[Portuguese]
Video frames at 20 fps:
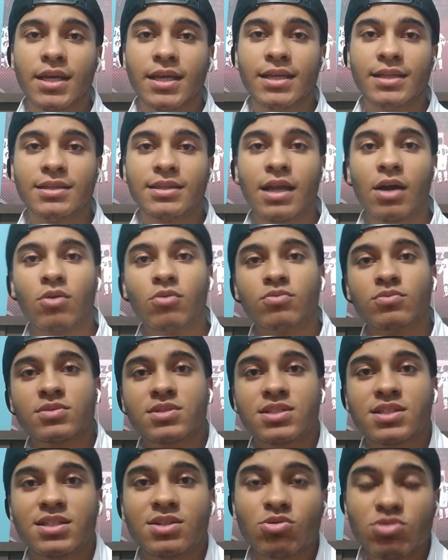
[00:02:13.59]
Então,
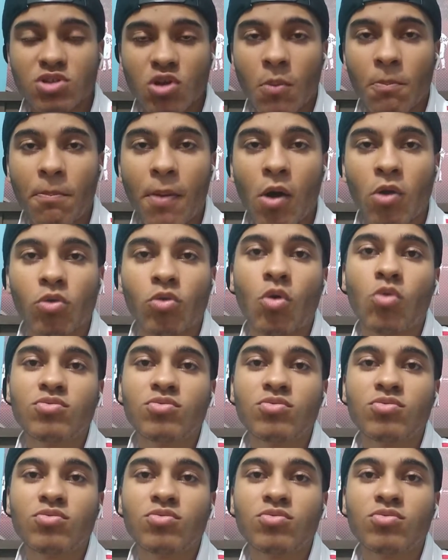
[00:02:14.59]
se o São Paulo